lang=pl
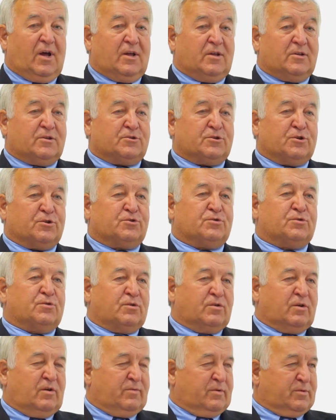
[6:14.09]

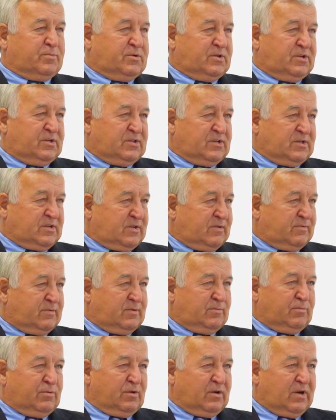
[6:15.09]
stosunkowo przecież
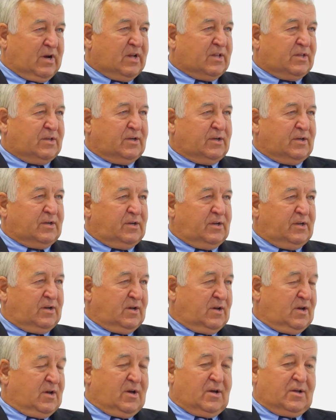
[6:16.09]
nawet bogatych, nie?